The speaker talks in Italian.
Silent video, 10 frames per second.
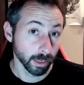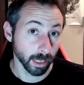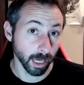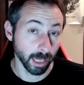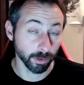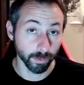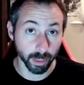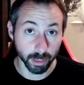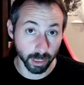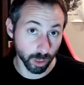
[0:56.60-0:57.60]
Tra l'altro vi
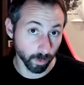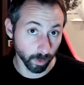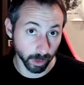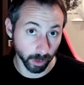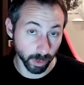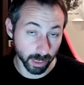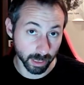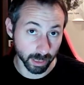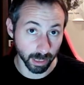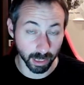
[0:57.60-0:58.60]
anticipo che
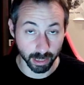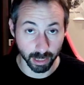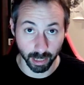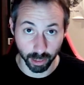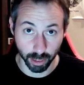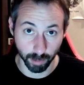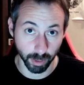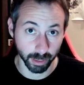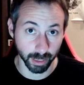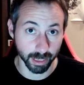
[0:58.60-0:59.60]
questa sarà diciamo
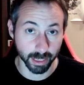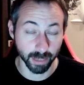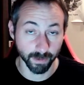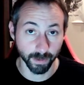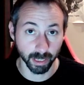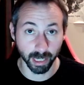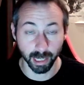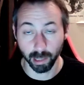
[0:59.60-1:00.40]
una classifica